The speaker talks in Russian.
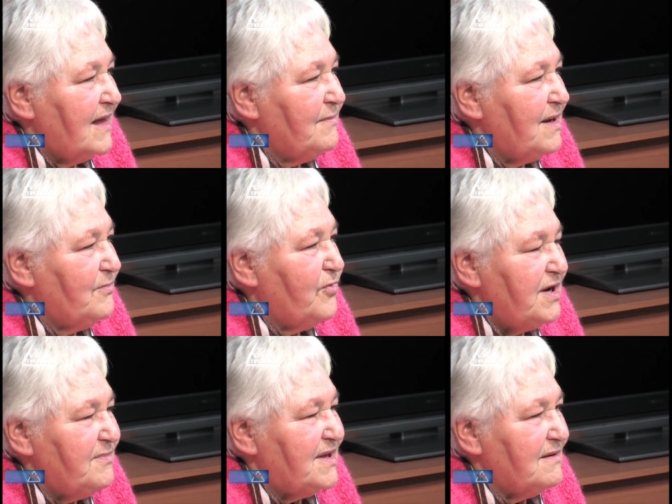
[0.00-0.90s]
И мы
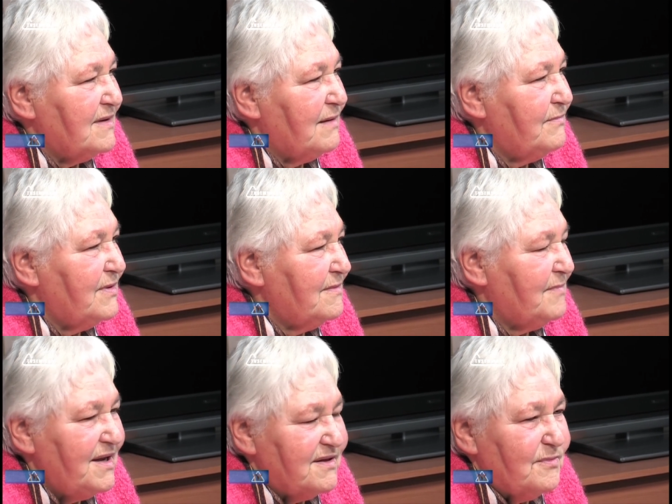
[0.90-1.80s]
молимся,
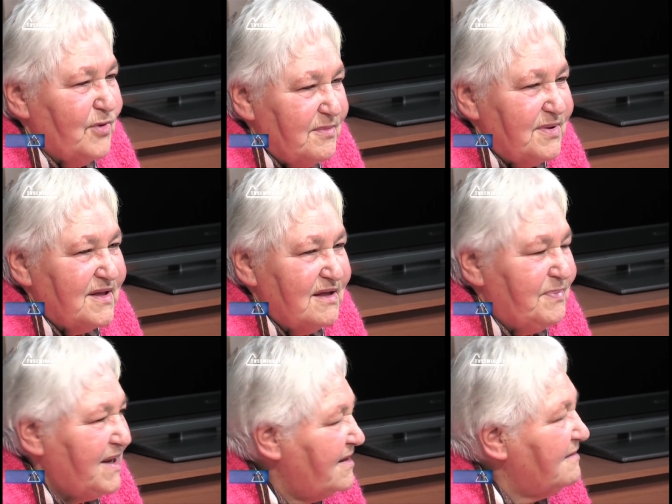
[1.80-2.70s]
молитву молимся, да
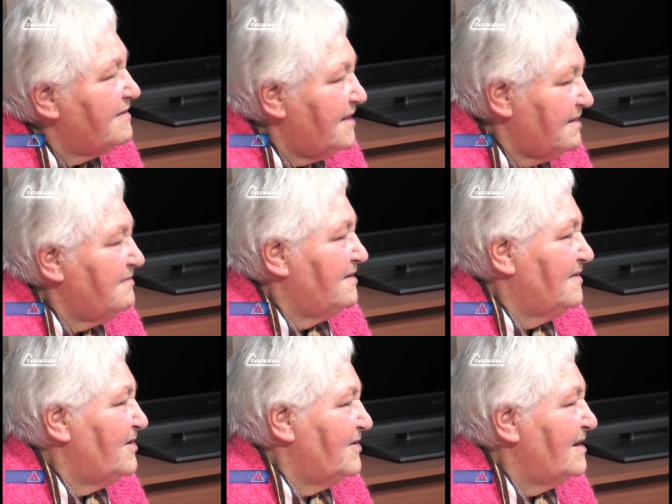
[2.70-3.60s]
приедет Царствие
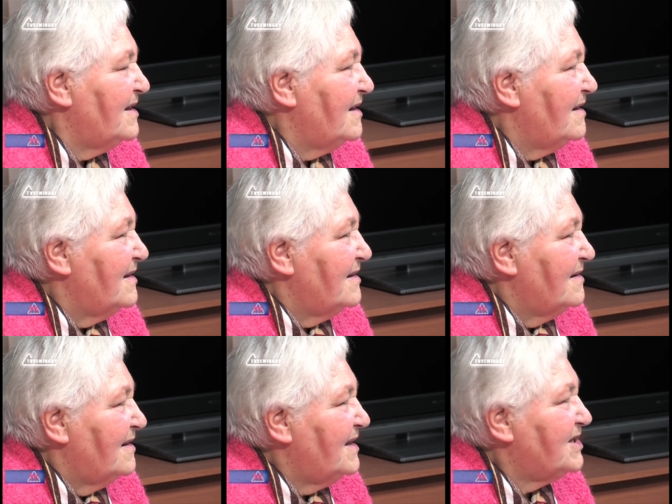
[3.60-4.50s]
Твое.
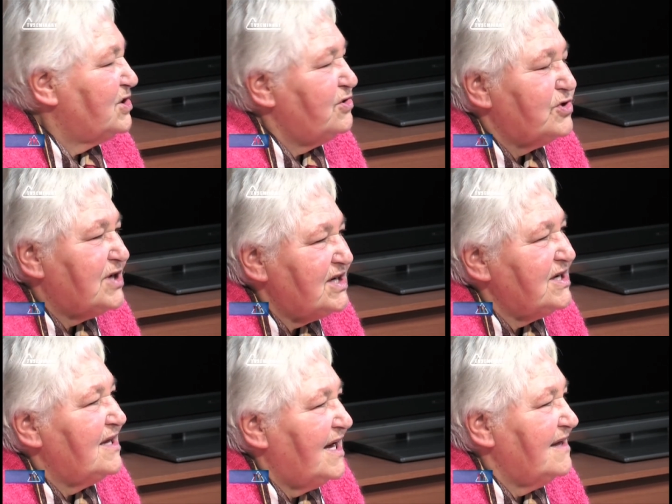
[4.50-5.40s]
Наша душа
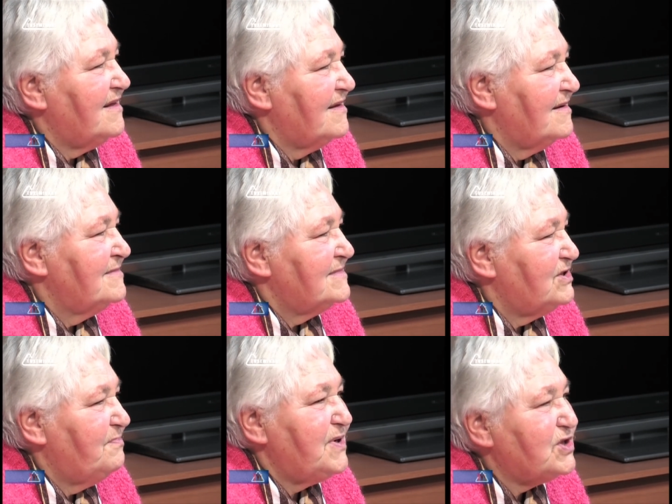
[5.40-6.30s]
желает,
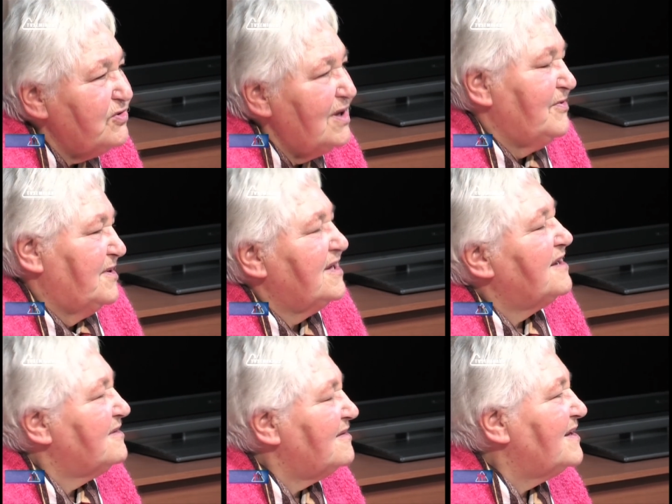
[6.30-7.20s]
чтобы пришло Его
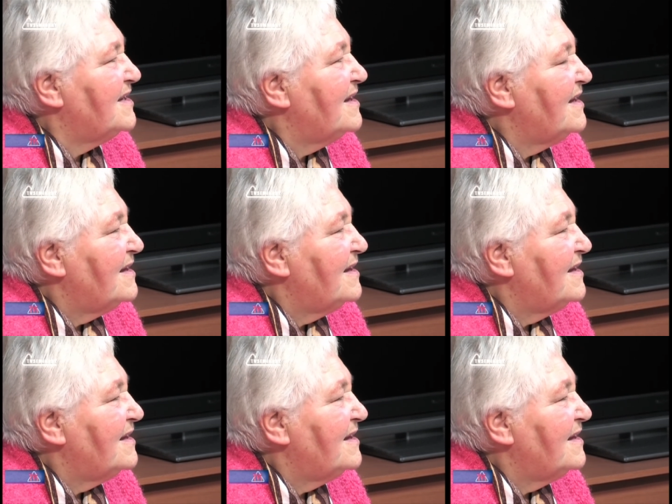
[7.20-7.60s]
Царствие.